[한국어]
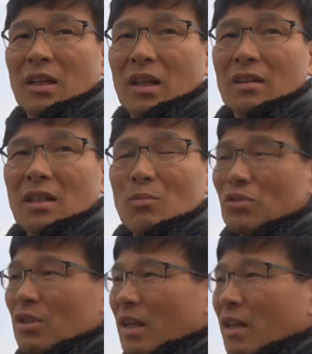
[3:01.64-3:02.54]
예,
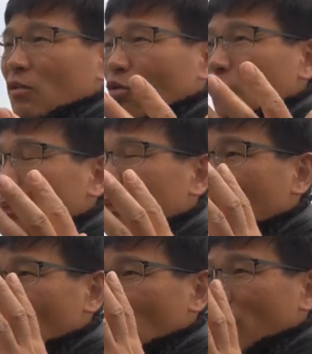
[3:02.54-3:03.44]
탈북자 조금
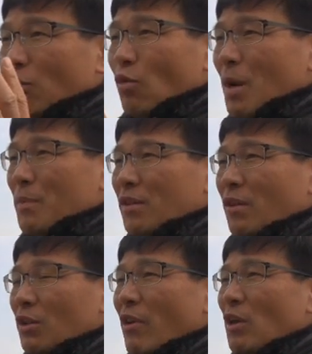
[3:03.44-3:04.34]
난...
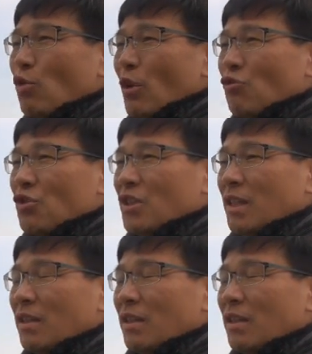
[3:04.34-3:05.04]
소하면서 외교관 출신.